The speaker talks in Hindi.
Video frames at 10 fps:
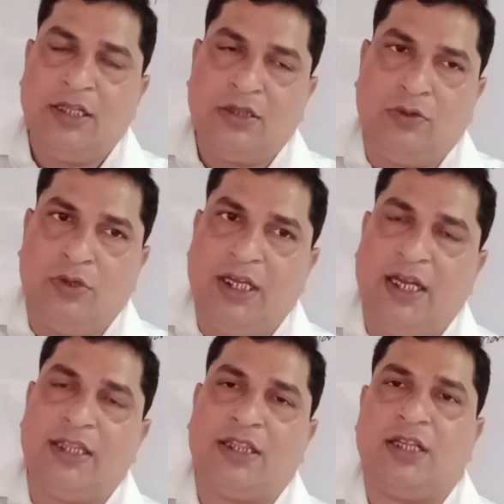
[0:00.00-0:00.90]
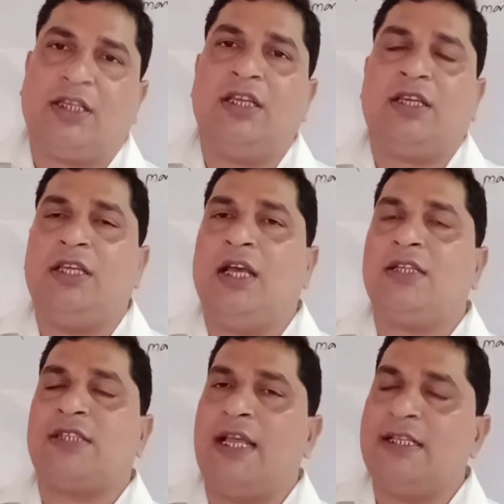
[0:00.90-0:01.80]
दुनिया ने तरक्की किया
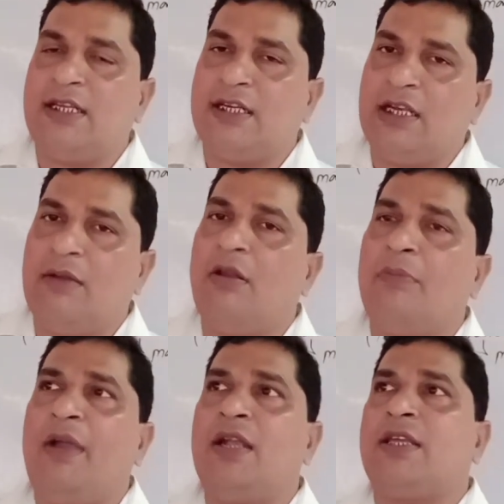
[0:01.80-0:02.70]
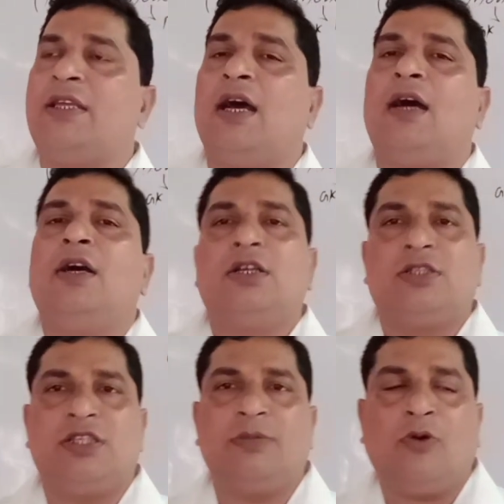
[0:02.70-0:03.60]
साइंस ने डेवलपमेंट किया
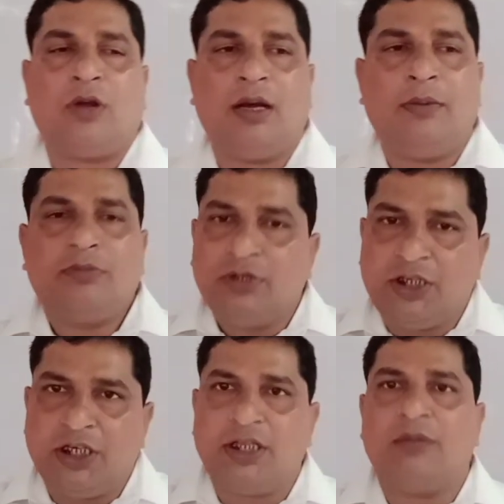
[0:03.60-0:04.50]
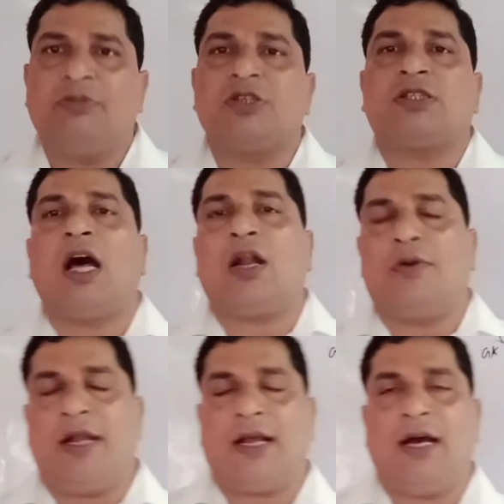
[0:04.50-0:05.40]
जीवों का धीरे धीरे विस्तार
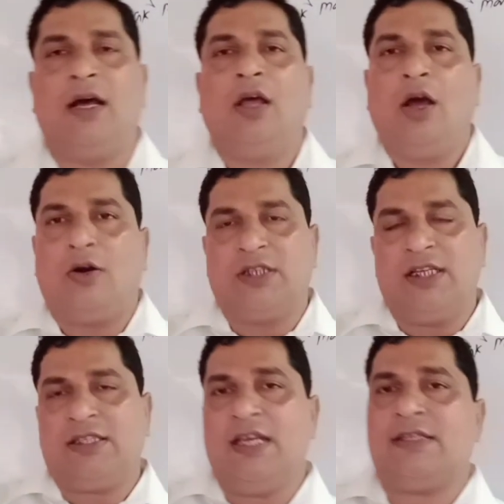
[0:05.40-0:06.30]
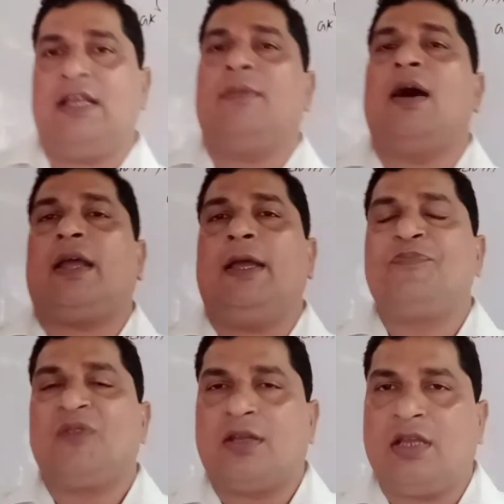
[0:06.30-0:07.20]
होने लगा और जैसे जैसे हम आगे
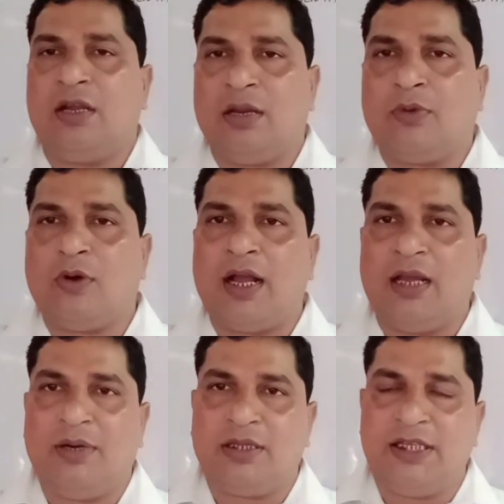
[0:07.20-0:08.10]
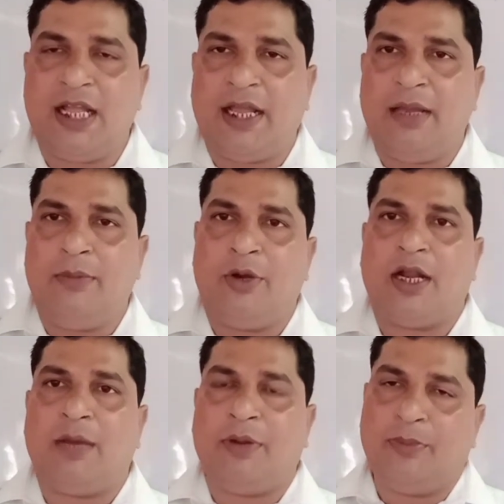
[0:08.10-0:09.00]
किंगडम को आगे बढ़ते जाएंगे
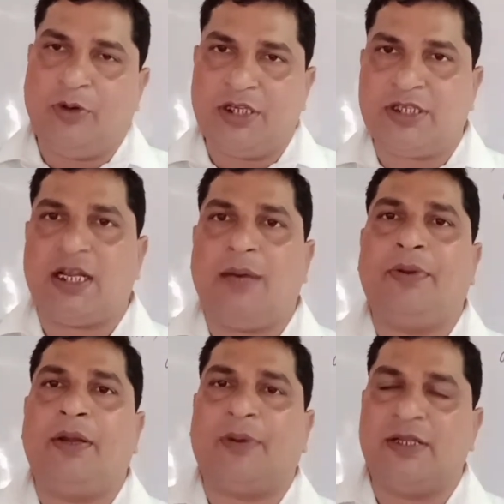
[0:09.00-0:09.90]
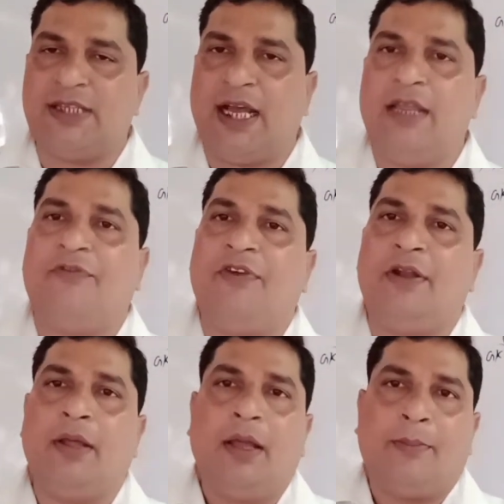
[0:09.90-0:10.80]
मोरेडा फिर पोटिस्टा फिर फंजाई
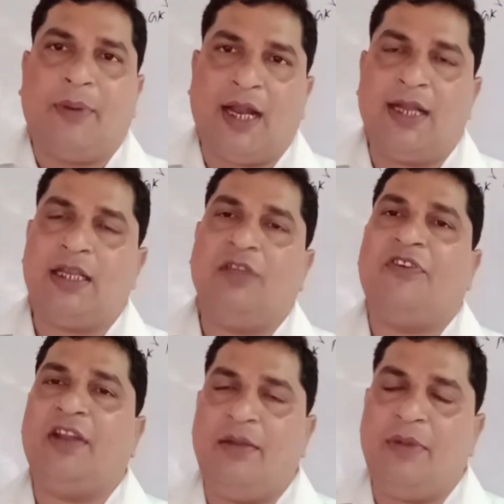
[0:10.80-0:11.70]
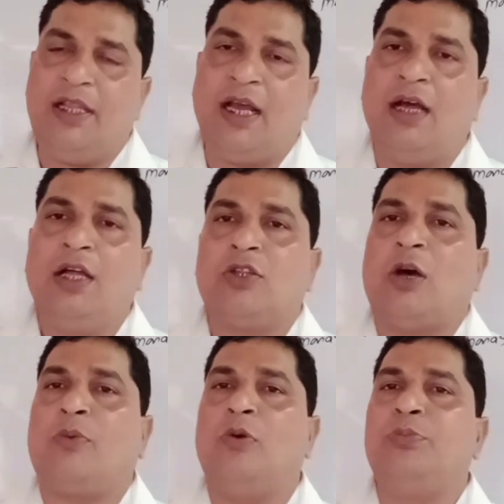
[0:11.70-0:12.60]
फिर पलांटी फिर एनिमलिया तो
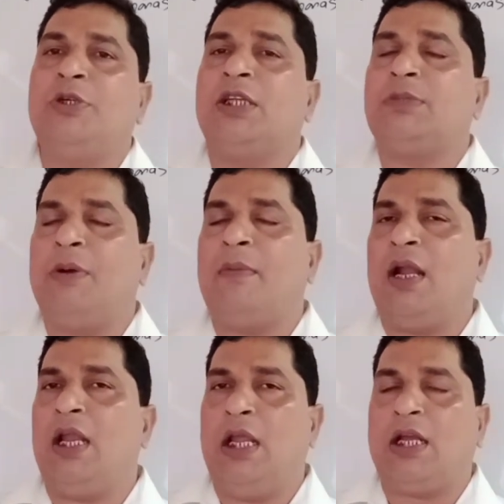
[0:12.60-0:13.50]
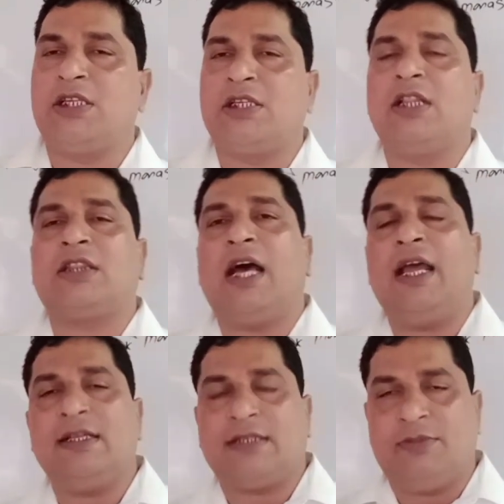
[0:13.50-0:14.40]
आपको बृहद पैमाने एक
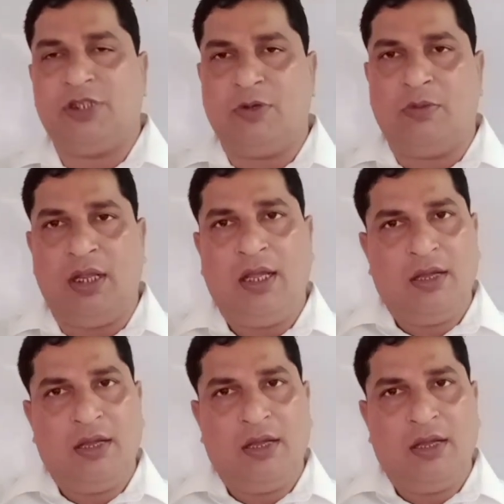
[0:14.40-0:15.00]
जटिलताएं सब जीवों में